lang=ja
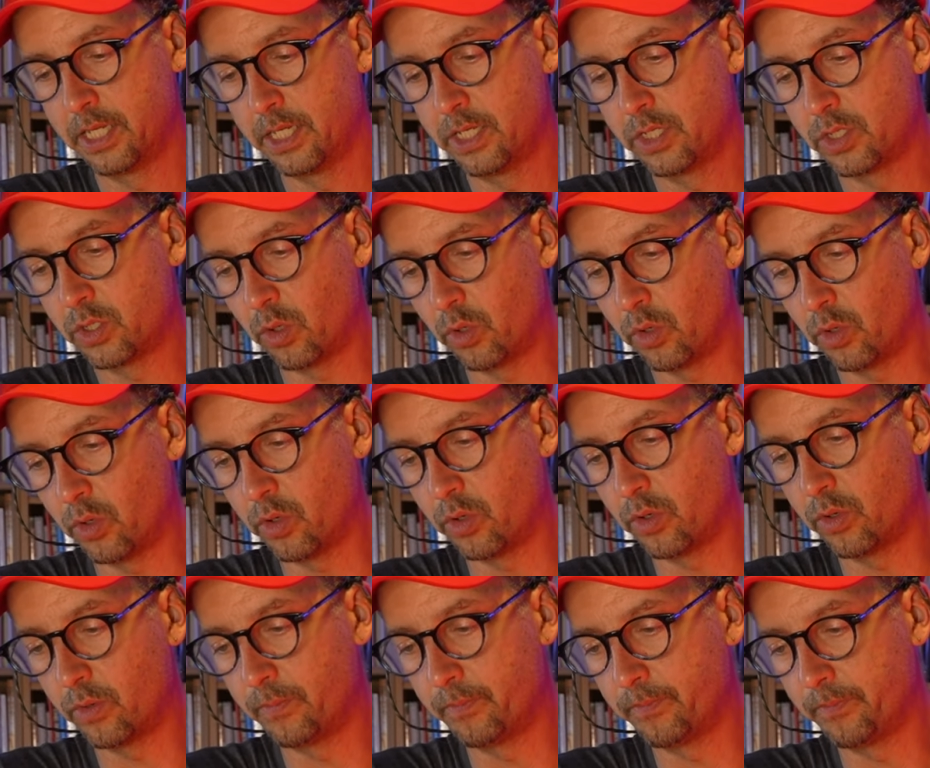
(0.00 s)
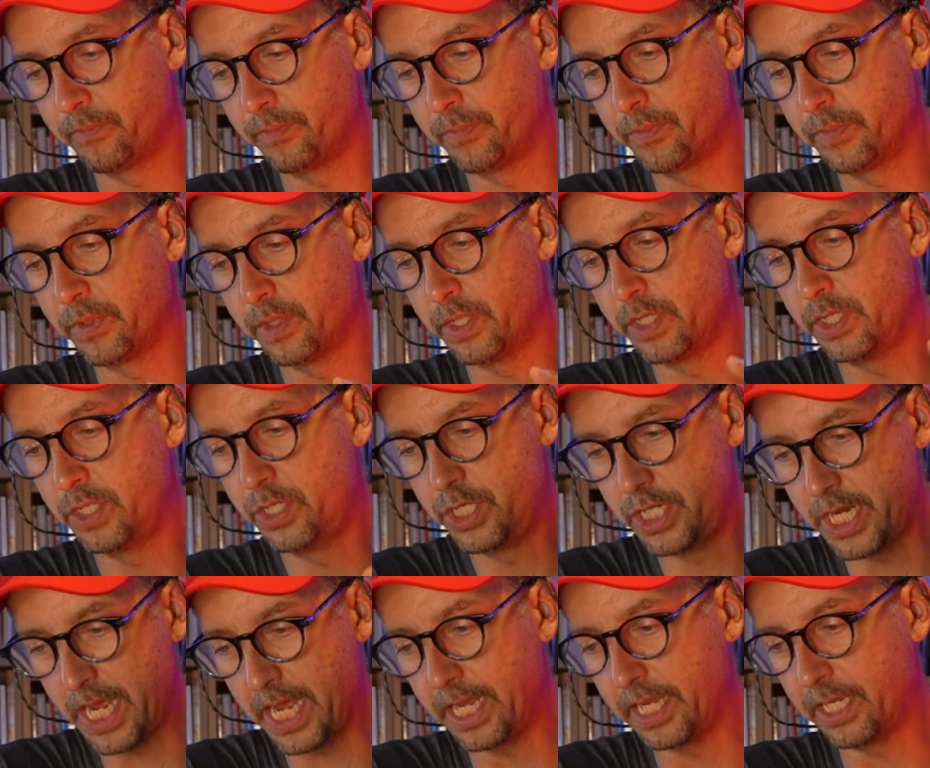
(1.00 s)
その
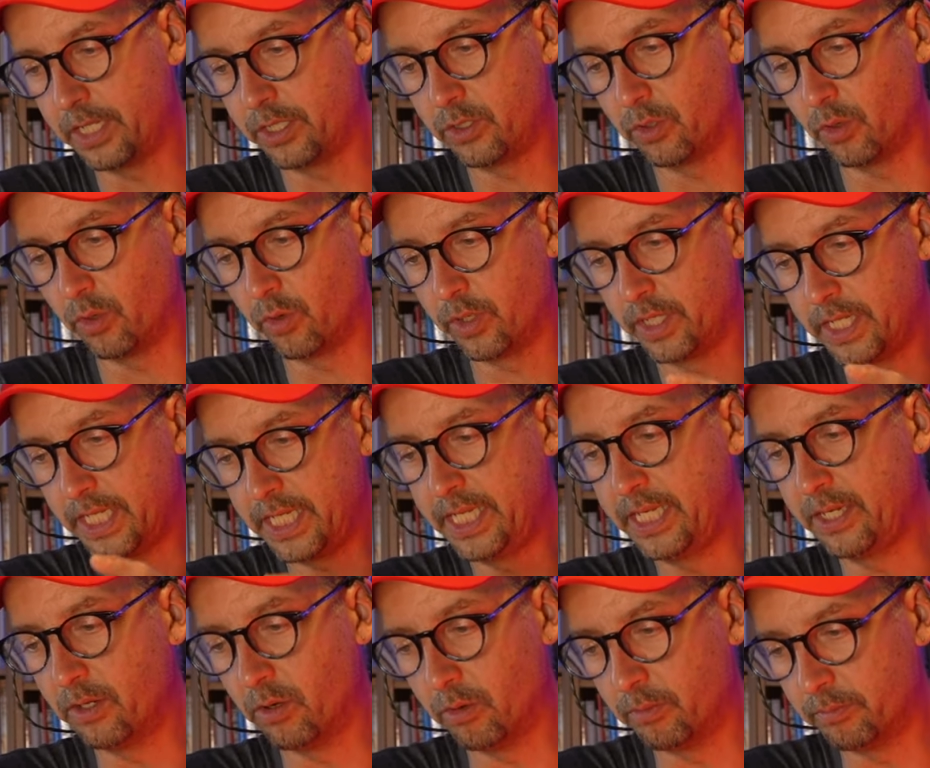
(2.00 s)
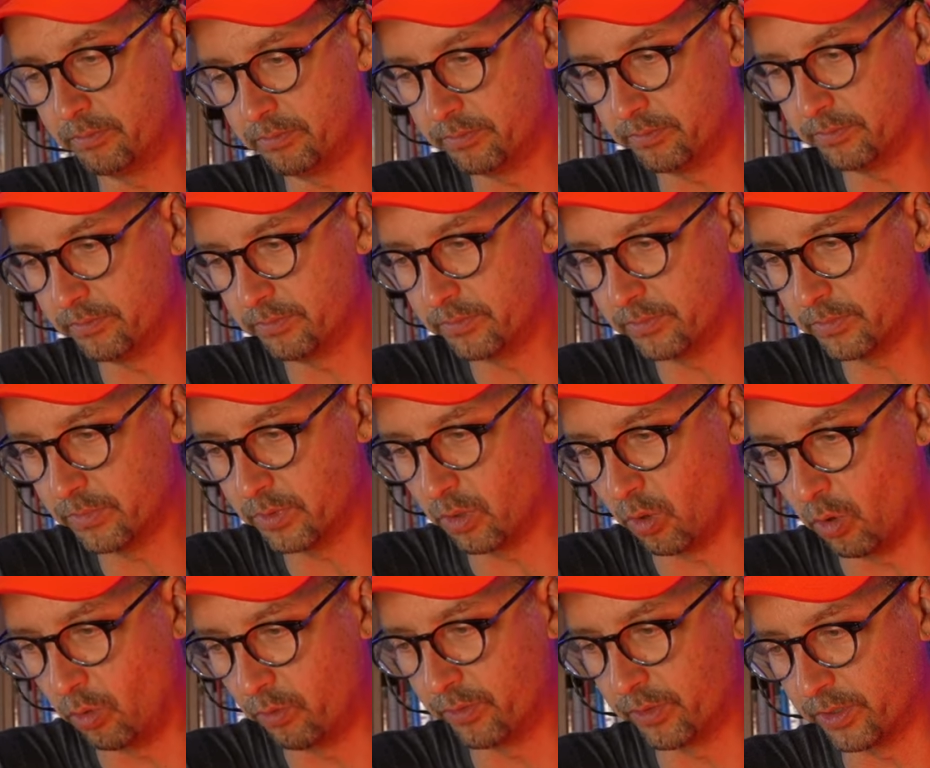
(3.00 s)
J と E を
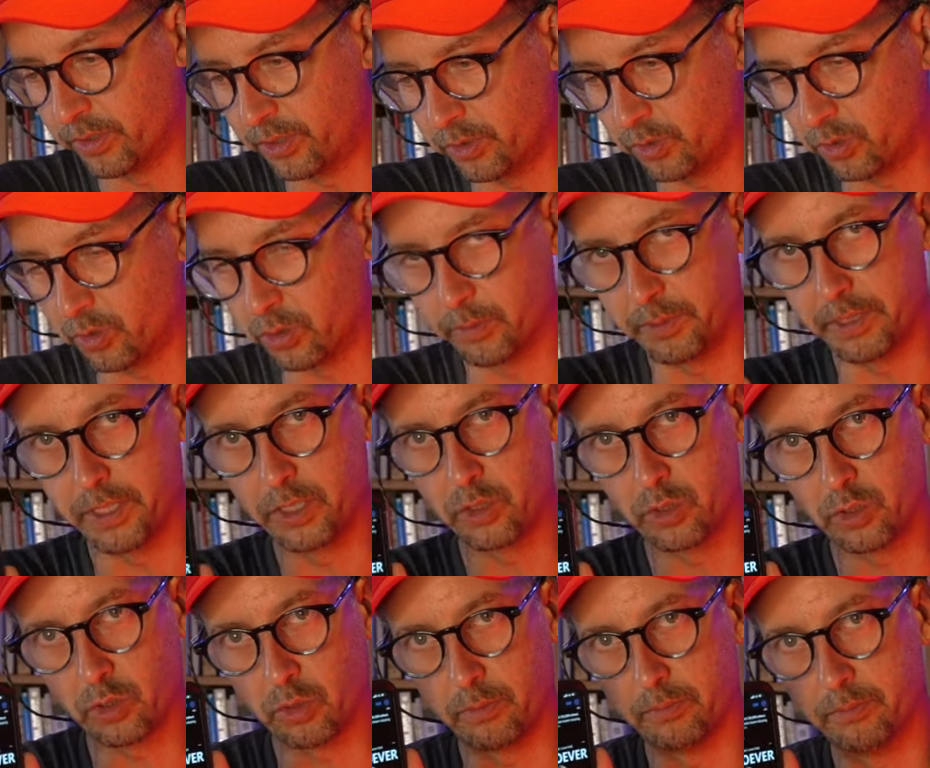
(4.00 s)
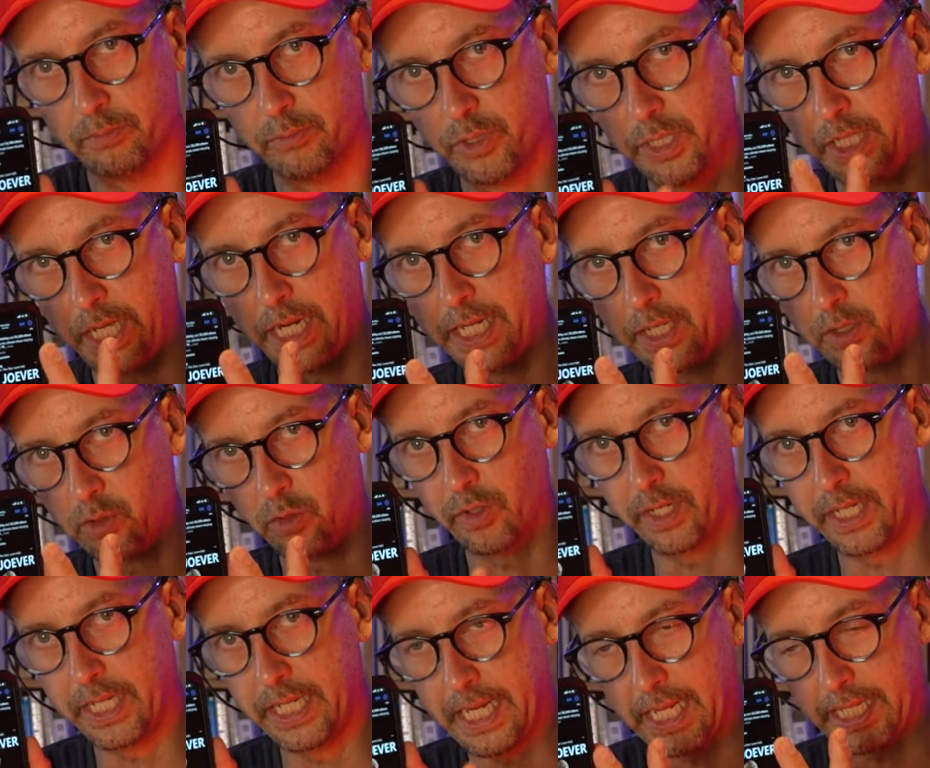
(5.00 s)
over っていう言葉にちょっとこう無理やりこ
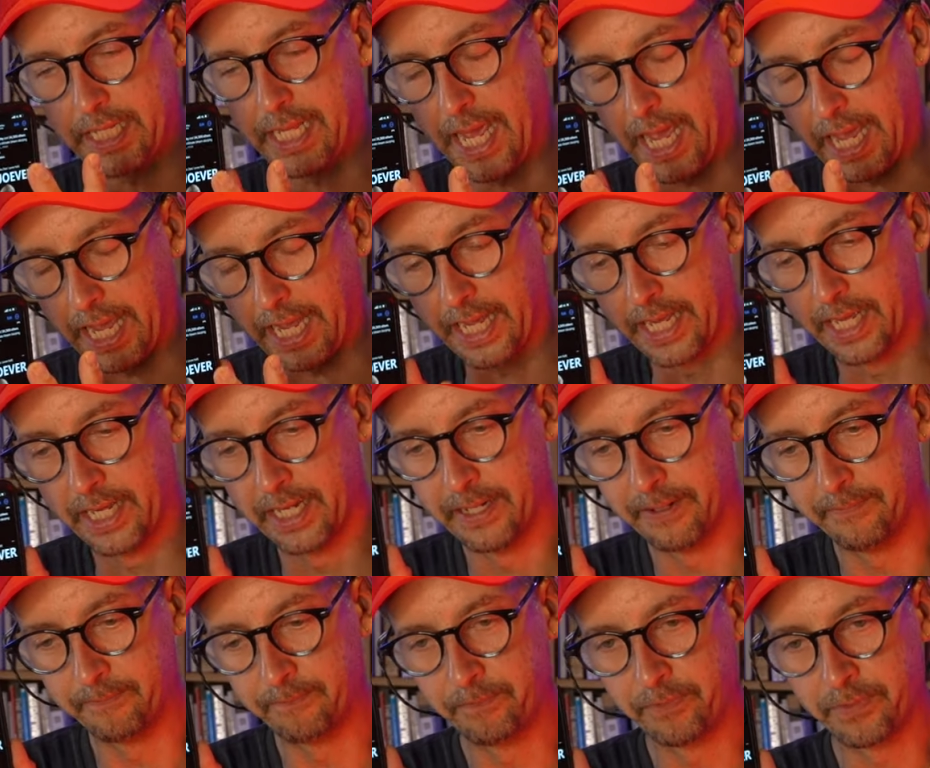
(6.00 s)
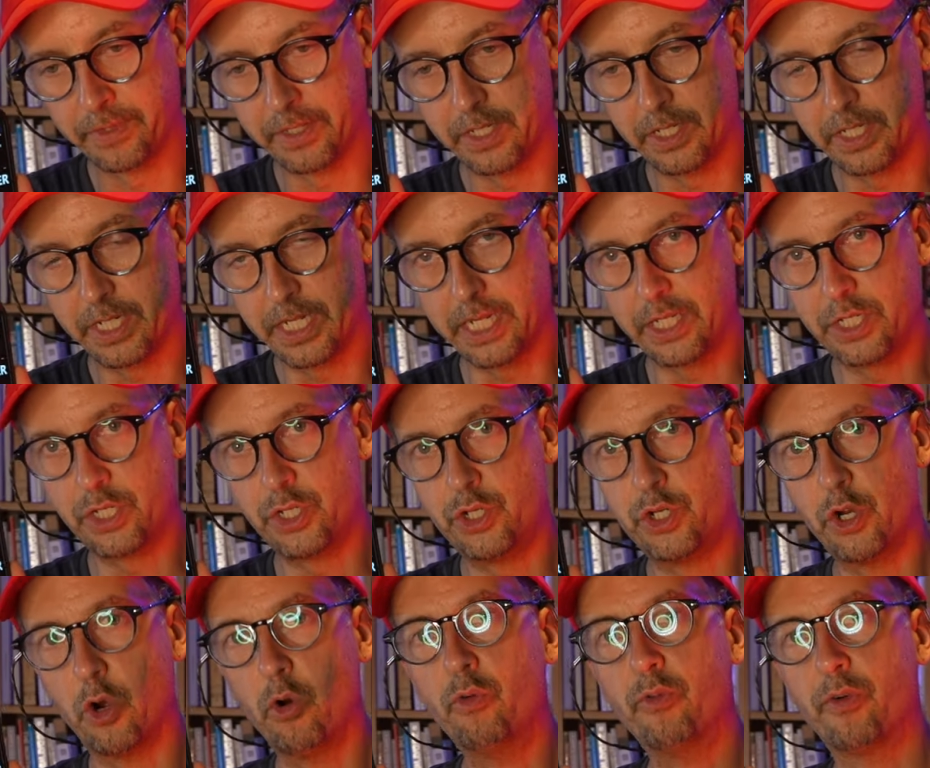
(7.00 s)
う入れて it's
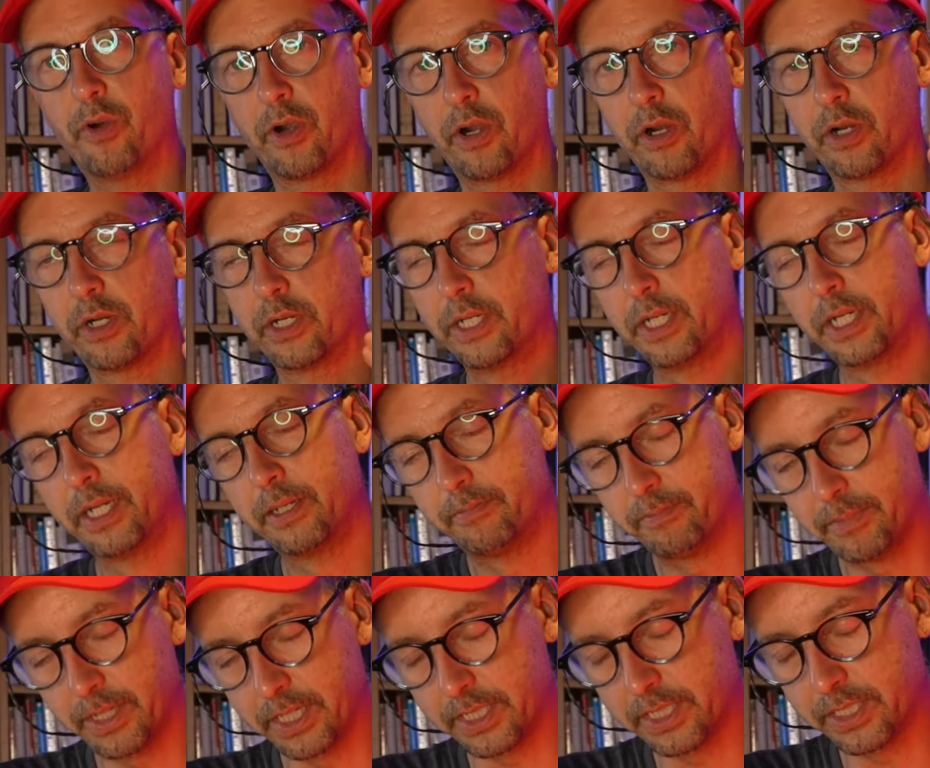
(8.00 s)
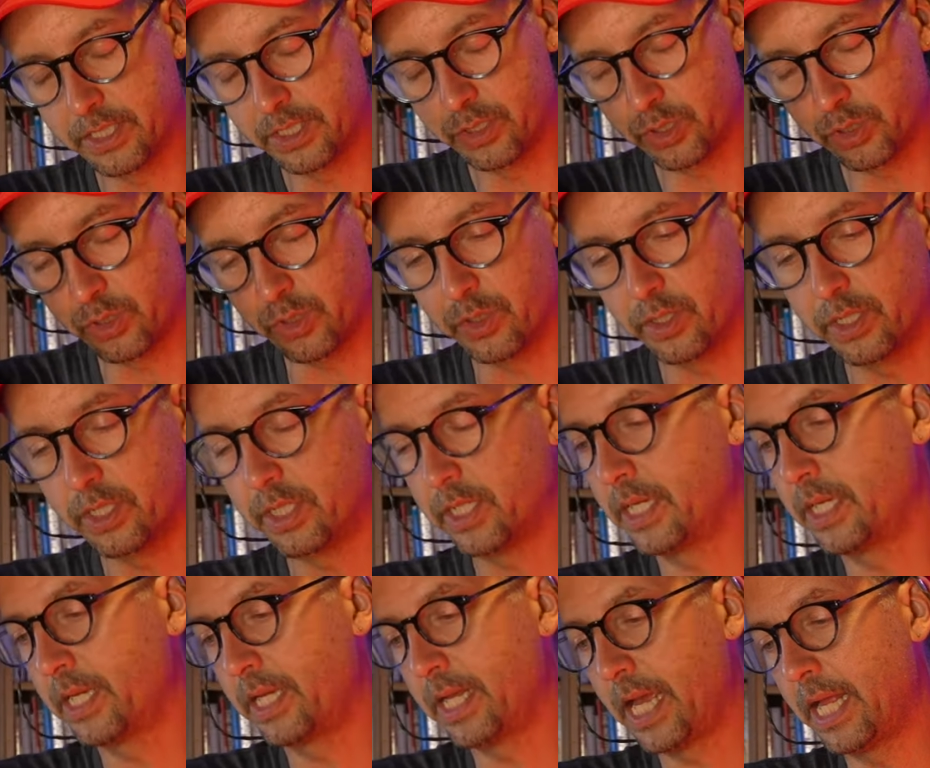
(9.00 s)
jover まあちょっと
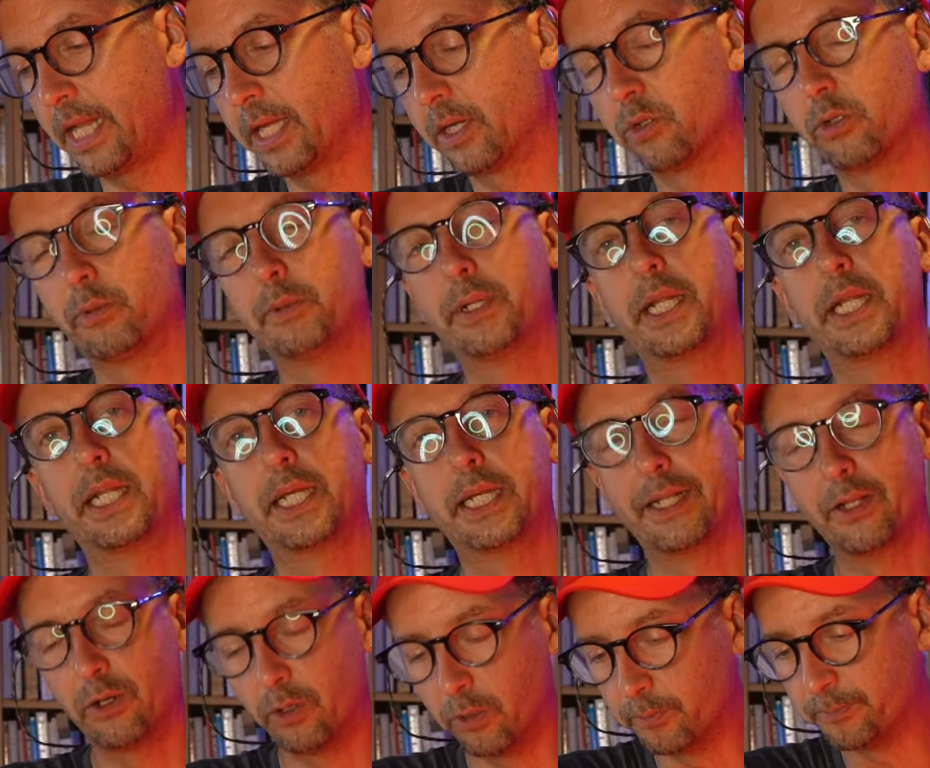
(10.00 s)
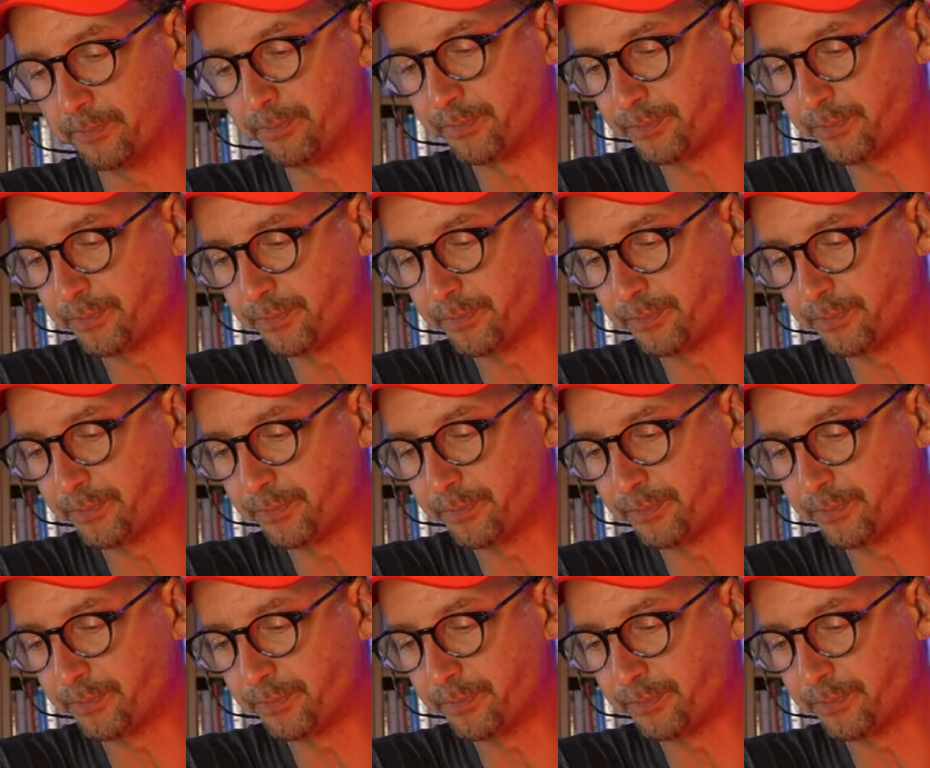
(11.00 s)
変な言葉なんだけど